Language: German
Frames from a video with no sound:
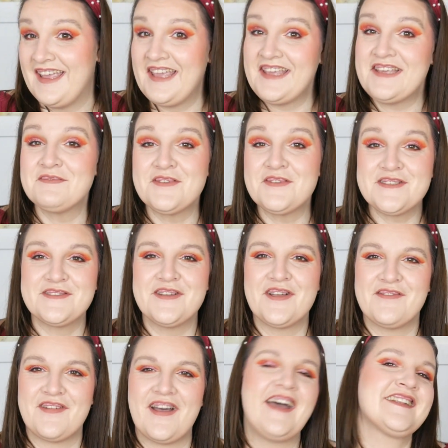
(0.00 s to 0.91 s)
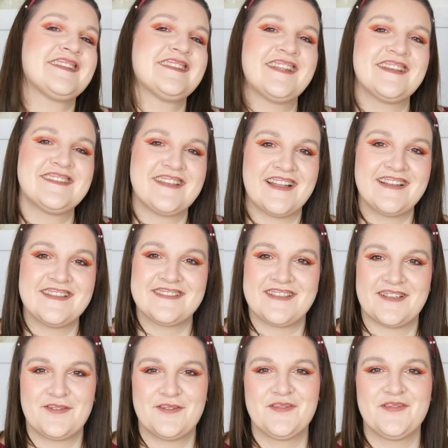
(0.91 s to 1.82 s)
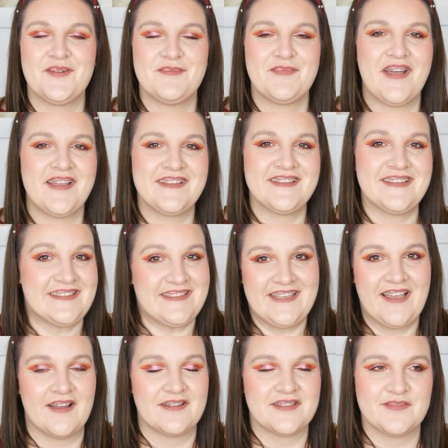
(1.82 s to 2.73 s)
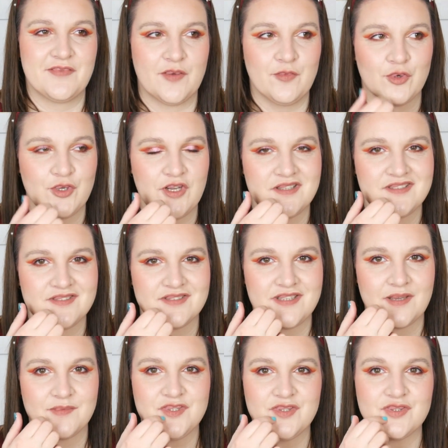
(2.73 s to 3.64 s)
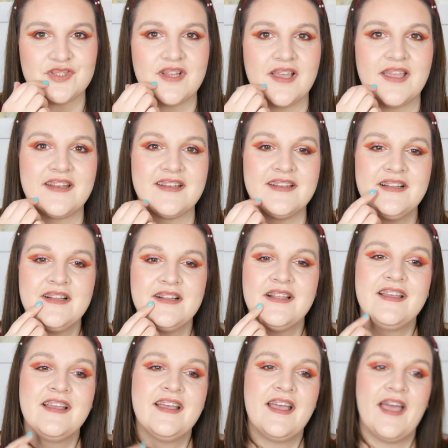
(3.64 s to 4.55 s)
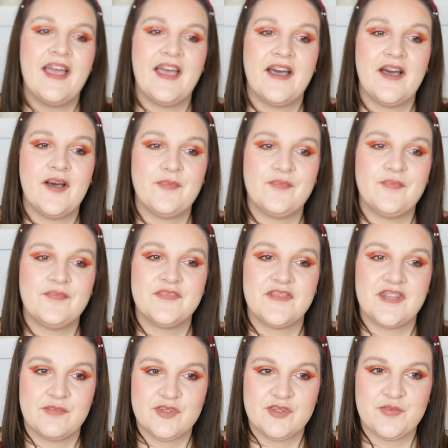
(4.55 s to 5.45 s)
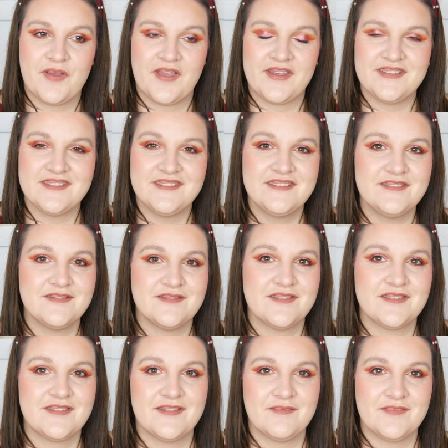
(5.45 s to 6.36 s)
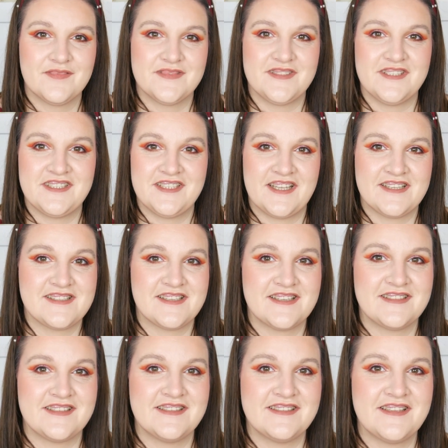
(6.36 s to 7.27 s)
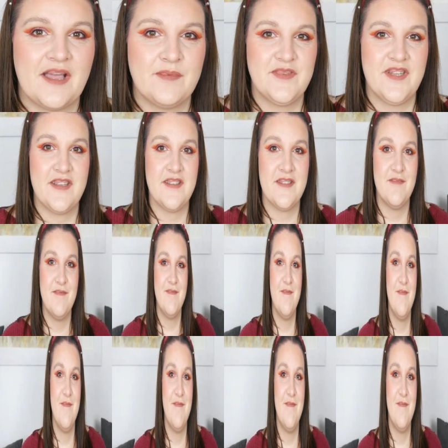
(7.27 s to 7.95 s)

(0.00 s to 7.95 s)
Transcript: ich muss noch warten, das alles dann irgendwann mal in ja, zwei Monaten zusammenzuschneiden. Ähm, dementsprechend seht ihr jetzt das nächste Update.